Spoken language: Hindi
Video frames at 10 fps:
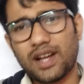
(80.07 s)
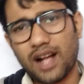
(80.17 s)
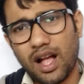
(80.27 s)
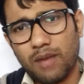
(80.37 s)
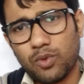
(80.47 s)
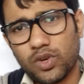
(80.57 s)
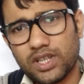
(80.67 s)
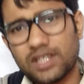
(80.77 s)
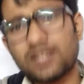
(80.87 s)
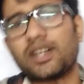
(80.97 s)
काम को
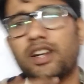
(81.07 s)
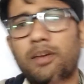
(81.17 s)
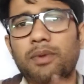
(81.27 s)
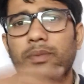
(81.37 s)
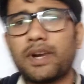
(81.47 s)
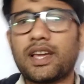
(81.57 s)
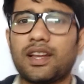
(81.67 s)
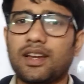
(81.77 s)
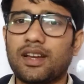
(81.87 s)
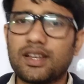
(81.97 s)
इस तरह डेवलप करेंगे
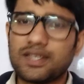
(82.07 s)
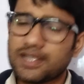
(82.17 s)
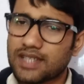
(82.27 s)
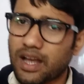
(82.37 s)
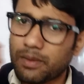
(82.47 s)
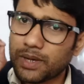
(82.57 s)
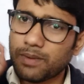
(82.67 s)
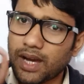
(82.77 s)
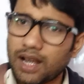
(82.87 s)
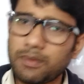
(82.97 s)
ना सामने
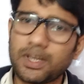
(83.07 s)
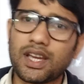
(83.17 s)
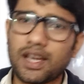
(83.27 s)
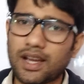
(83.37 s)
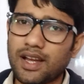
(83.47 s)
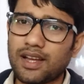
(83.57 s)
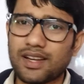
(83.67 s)
वाला भी कहेगा